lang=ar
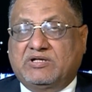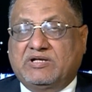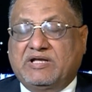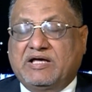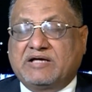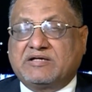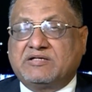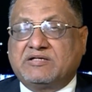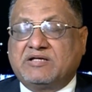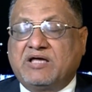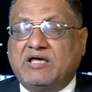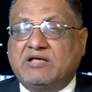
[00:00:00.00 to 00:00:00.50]

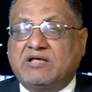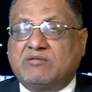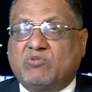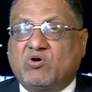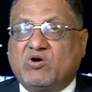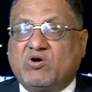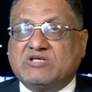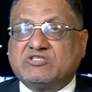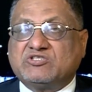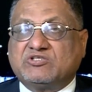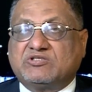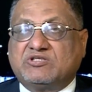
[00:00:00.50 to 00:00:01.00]
لكن هاي
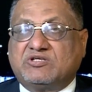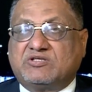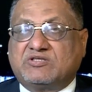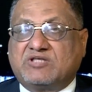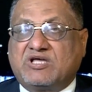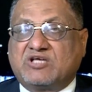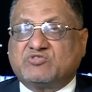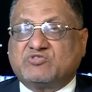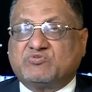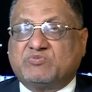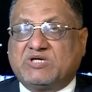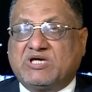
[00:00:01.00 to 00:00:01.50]
المواشي
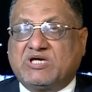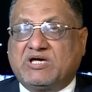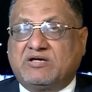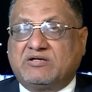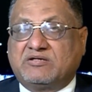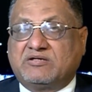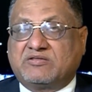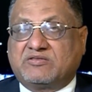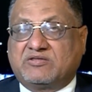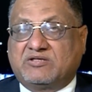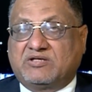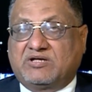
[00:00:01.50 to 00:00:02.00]
تحتاج مياه
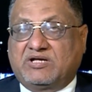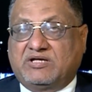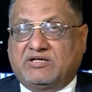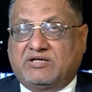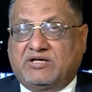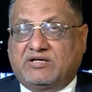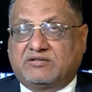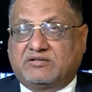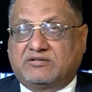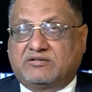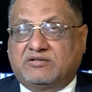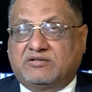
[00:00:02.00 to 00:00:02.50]
كثيره يعني